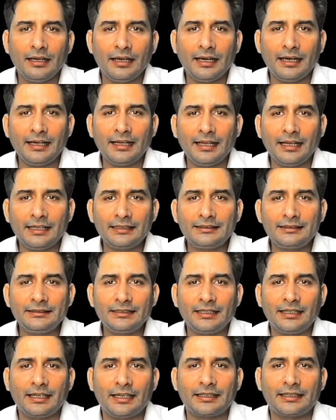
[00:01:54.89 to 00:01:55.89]
एंड एक्स इज
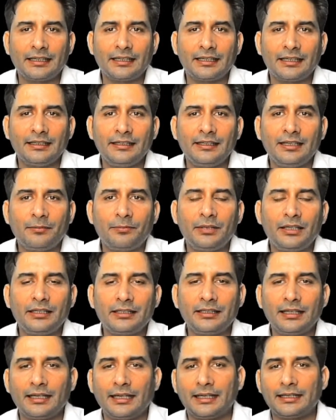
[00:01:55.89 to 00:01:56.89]
अ रेक्टेंगल इन अ प्लेन
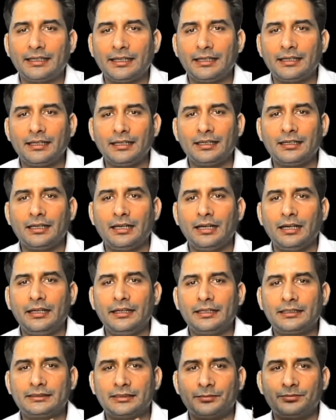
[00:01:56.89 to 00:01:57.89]
क्या रेक्टेंगल का
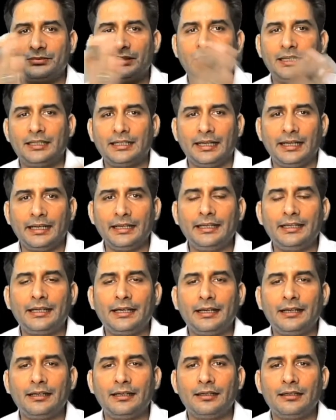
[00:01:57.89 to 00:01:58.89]
एक सबसेट है ये
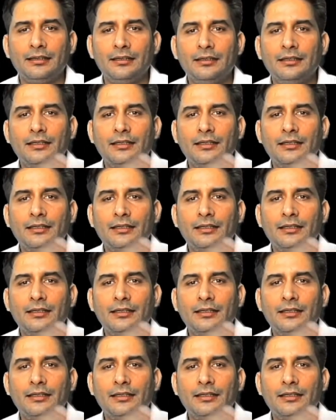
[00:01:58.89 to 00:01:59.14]
ट्रैंगल